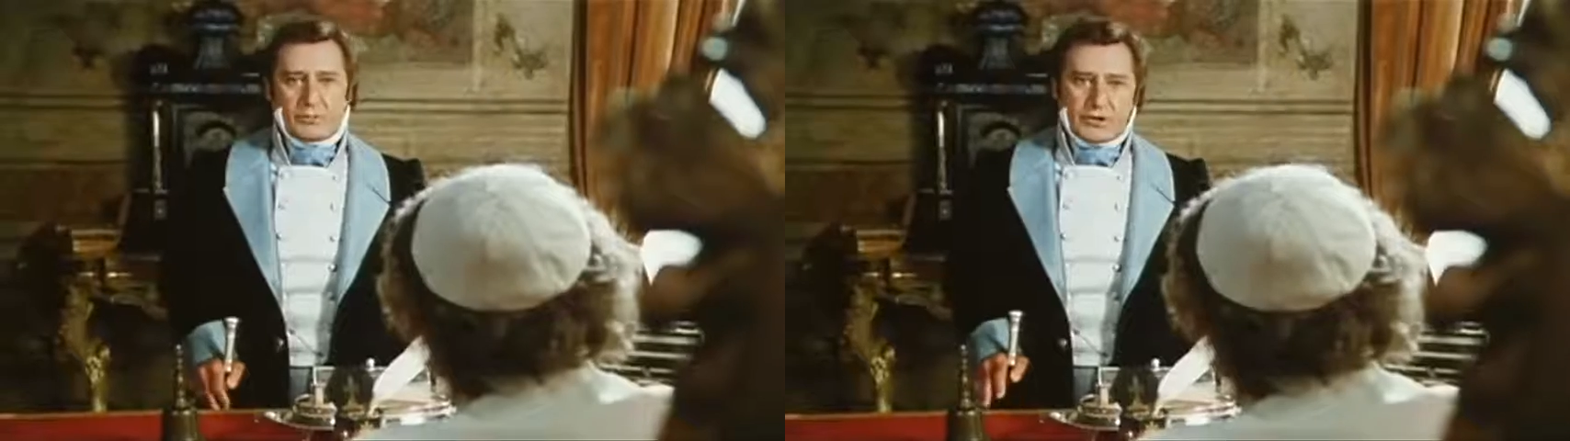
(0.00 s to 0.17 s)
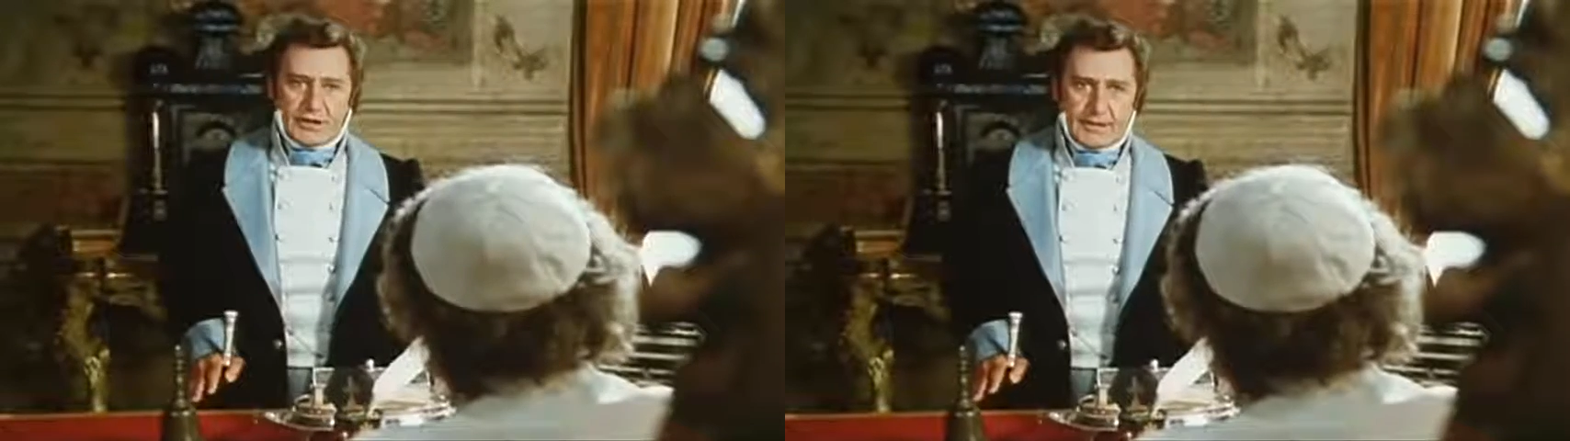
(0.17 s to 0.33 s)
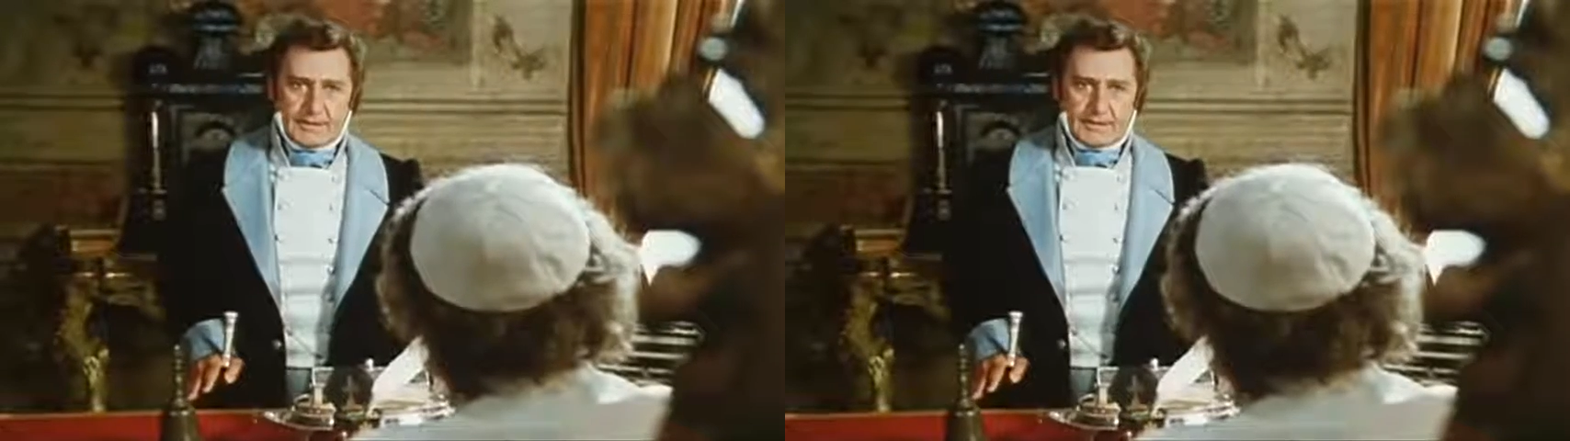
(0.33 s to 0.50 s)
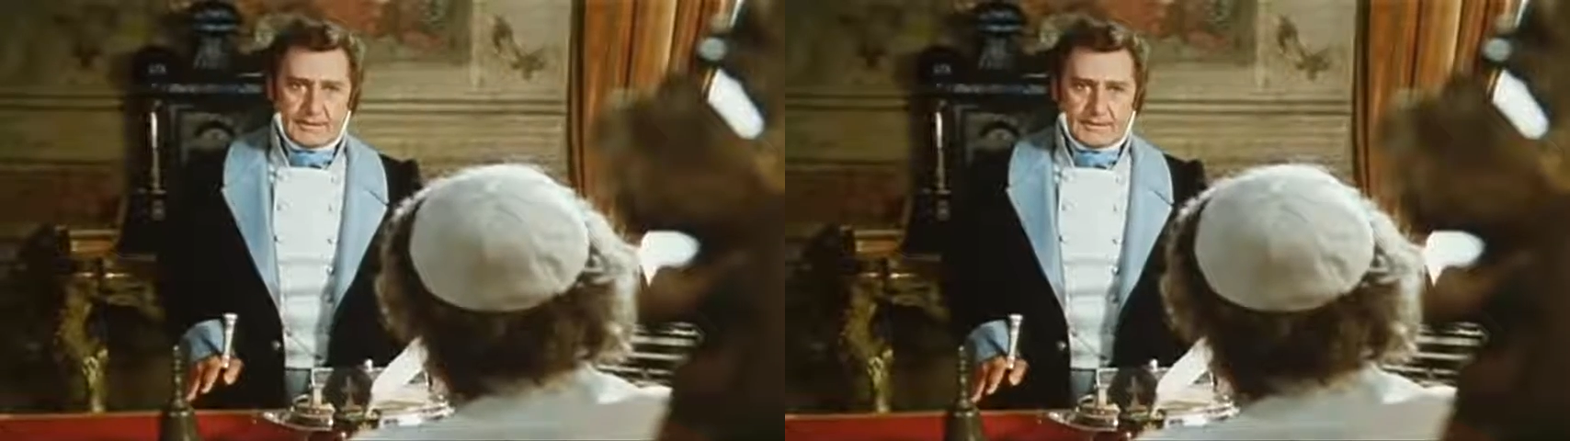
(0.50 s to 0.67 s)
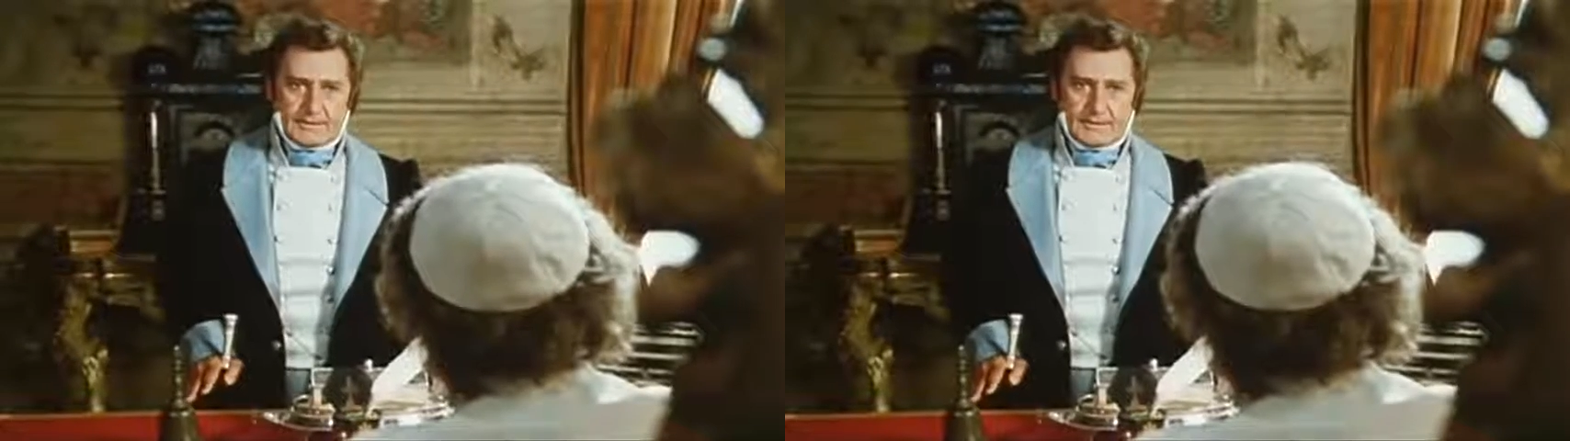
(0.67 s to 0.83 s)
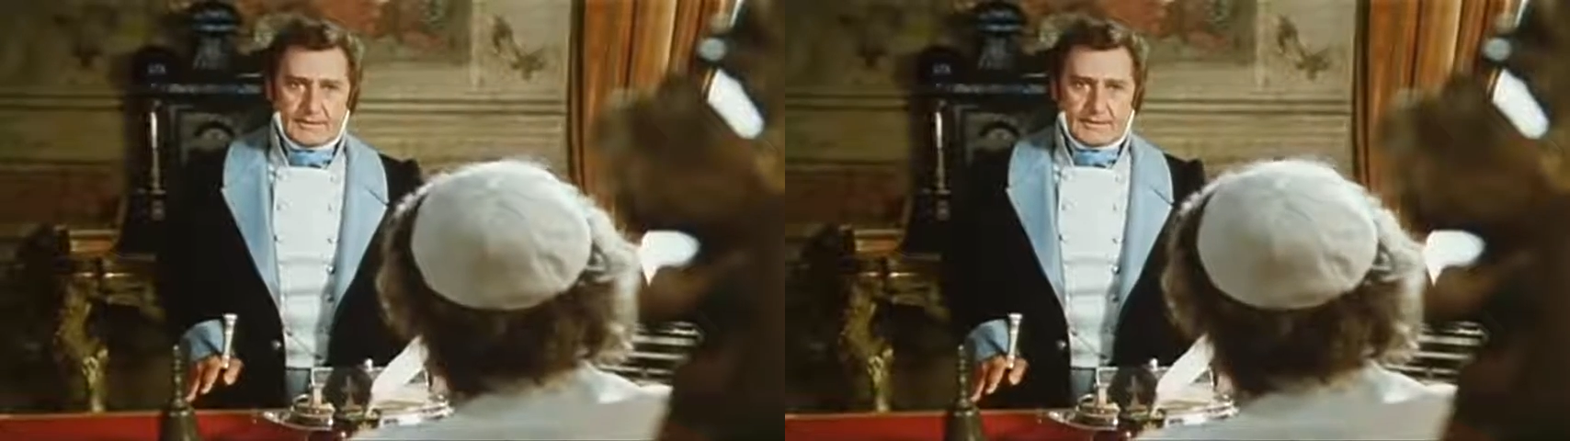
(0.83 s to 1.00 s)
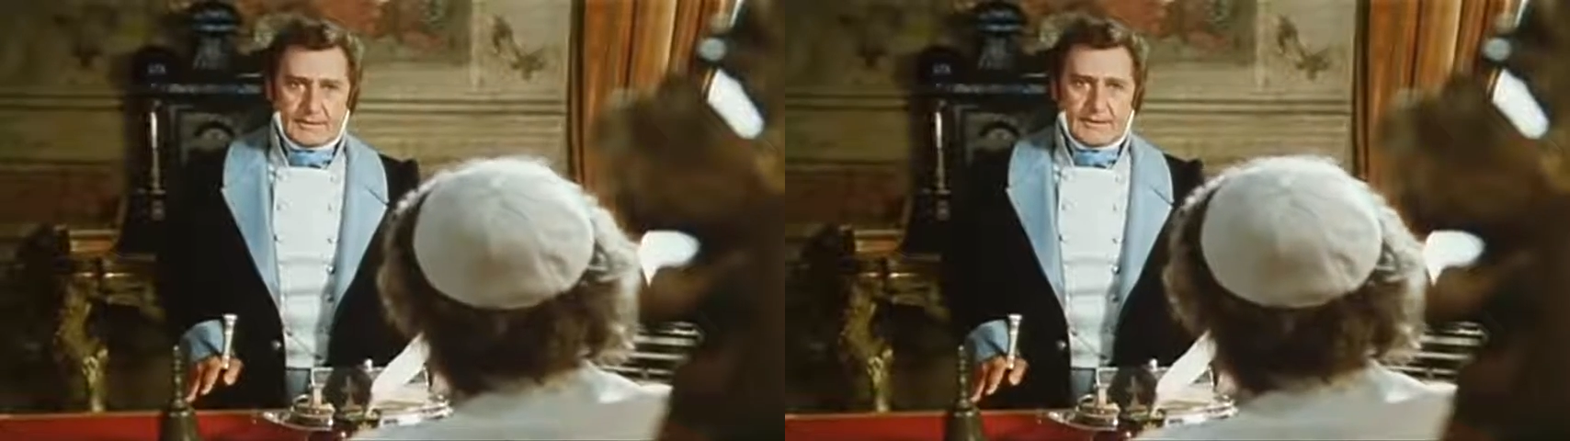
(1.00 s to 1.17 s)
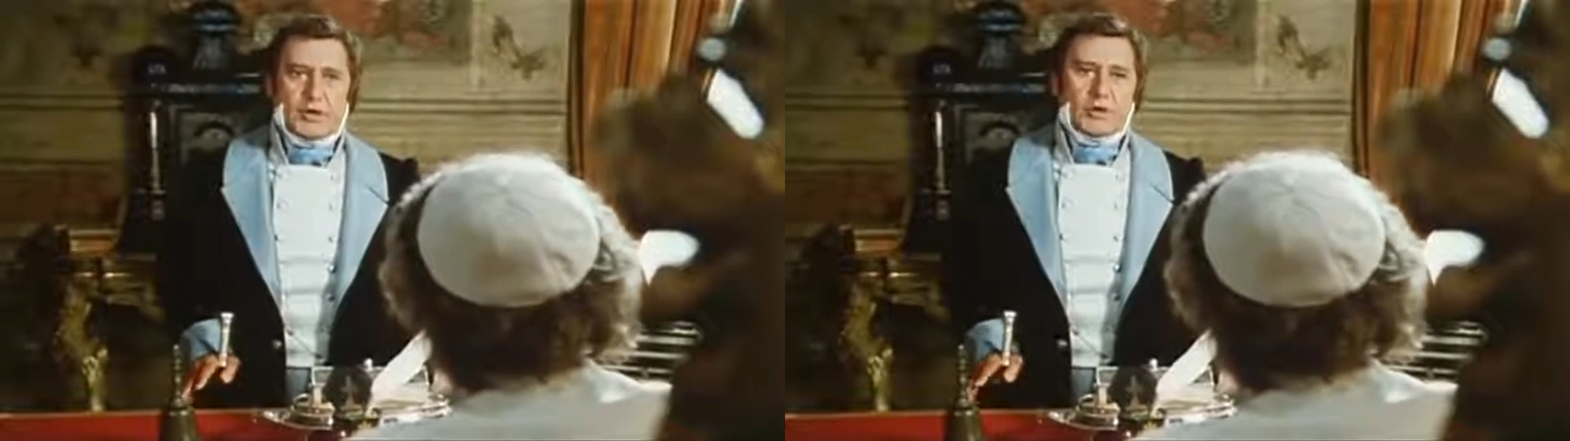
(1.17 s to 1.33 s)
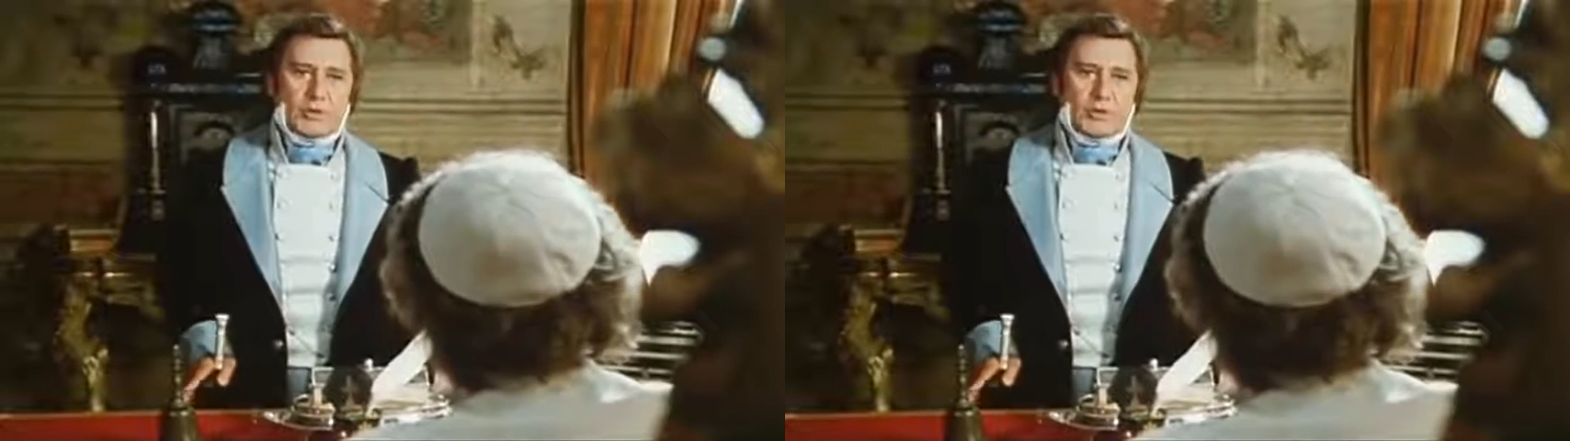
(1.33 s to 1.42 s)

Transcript: purché in